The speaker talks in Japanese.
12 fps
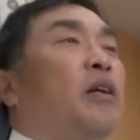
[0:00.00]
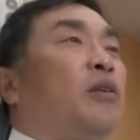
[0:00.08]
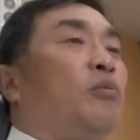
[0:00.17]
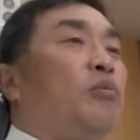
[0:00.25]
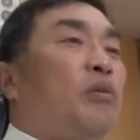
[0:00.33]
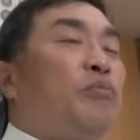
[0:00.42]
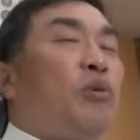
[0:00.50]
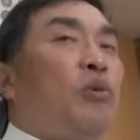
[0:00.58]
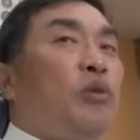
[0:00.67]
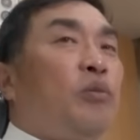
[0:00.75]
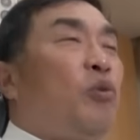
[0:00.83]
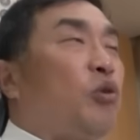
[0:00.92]
あの向
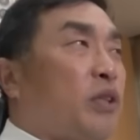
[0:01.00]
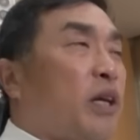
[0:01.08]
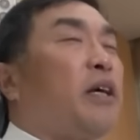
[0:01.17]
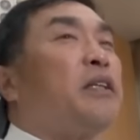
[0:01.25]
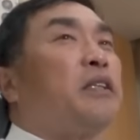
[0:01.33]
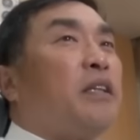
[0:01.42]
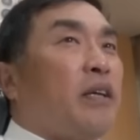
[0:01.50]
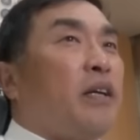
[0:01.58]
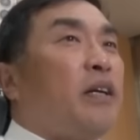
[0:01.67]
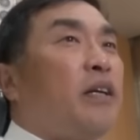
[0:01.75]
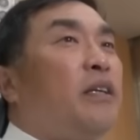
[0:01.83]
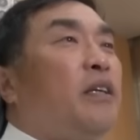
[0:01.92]
こうにもし帰った
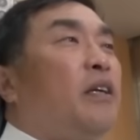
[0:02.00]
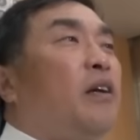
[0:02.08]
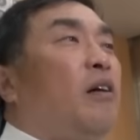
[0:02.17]
ら、うん、